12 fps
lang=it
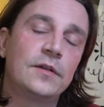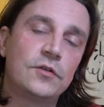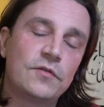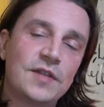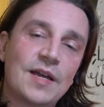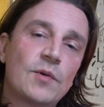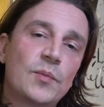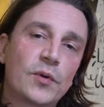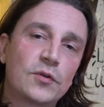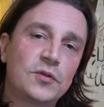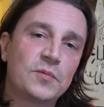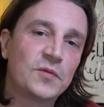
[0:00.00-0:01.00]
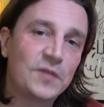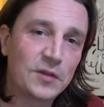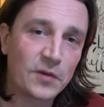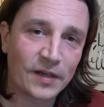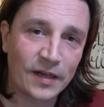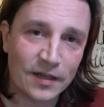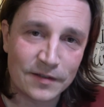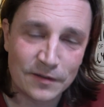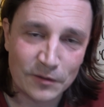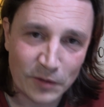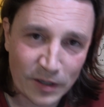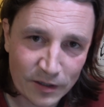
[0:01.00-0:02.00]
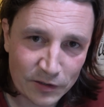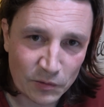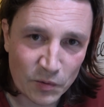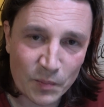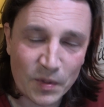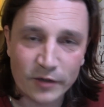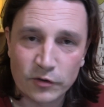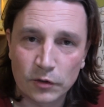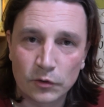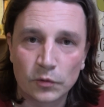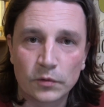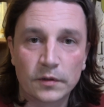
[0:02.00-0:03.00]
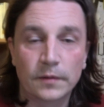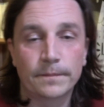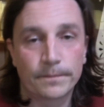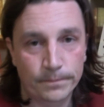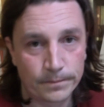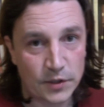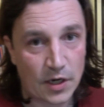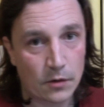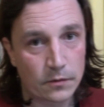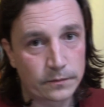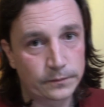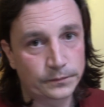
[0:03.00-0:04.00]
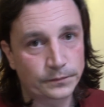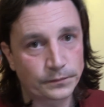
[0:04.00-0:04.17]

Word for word: Ci vediamo al prossimo video ragazzi, un carissimo abbraccio a tutti. Ciao.